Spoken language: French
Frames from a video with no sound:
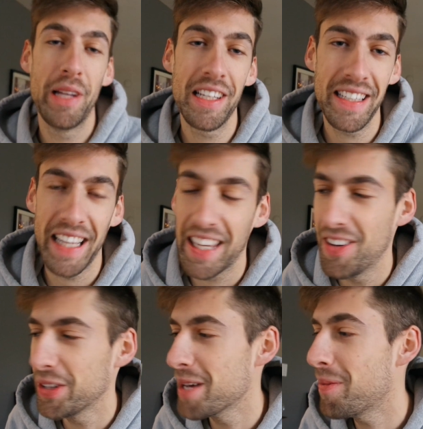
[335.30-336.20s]
Puis là, ce qui est
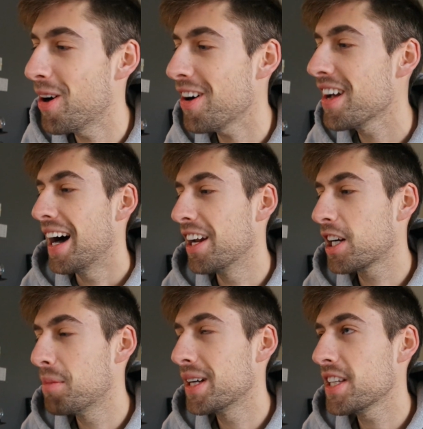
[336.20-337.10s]
arrivé au départ, elle l'a
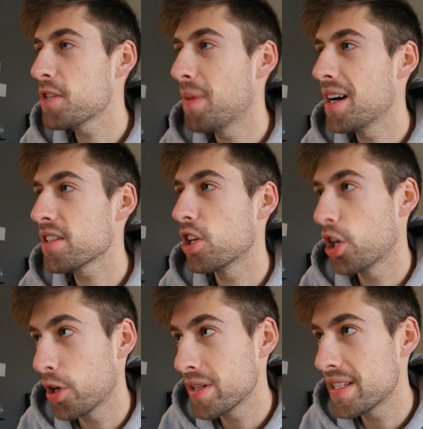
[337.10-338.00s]
commandé, je pense,
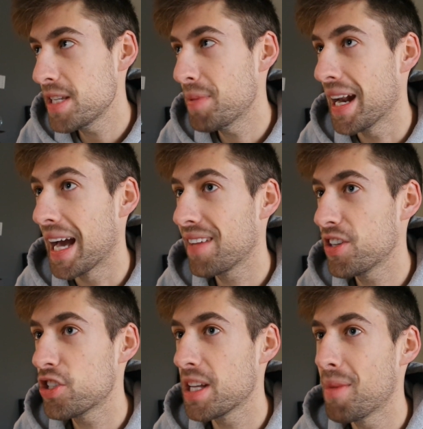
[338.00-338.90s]
lundi, puis elle est
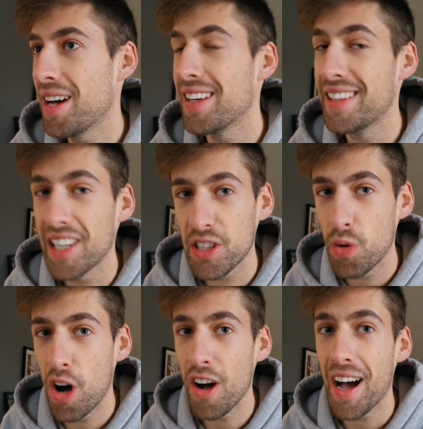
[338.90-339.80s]
arrivée justement hier
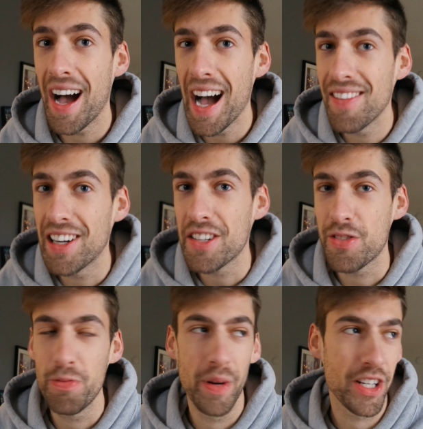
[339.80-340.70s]
soir avant le
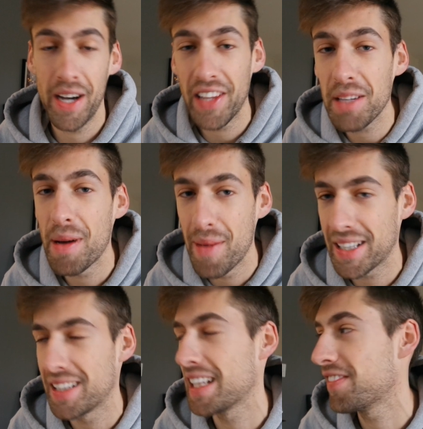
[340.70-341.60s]
souper. Pendant que ma mère
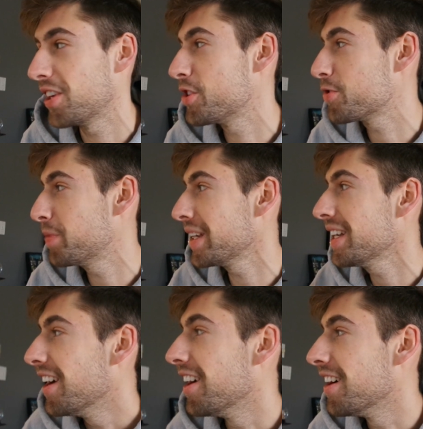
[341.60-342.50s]
était en train de faire le souper,
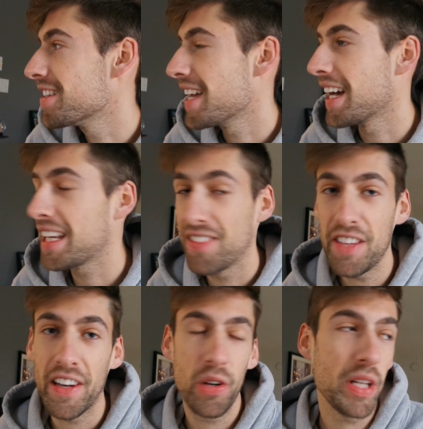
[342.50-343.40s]
euh, ça arrivé
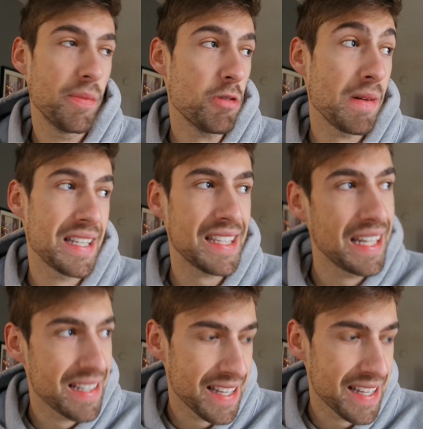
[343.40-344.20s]
Fait que là, au début, je pensais que c'était les